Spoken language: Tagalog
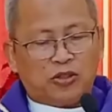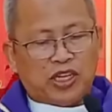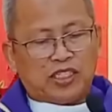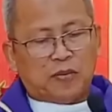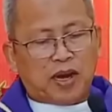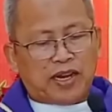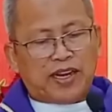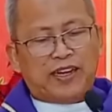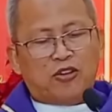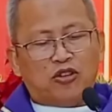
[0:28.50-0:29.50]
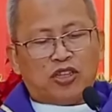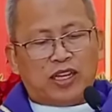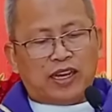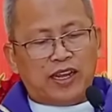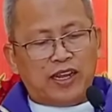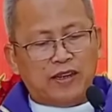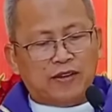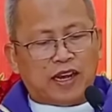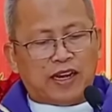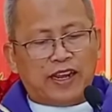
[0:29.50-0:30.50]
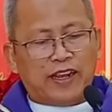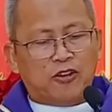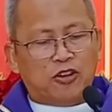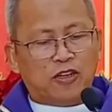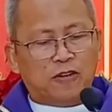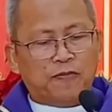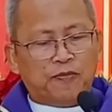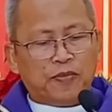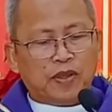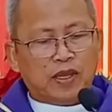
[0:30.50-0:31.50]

usa sa mga nindot dire nga niingon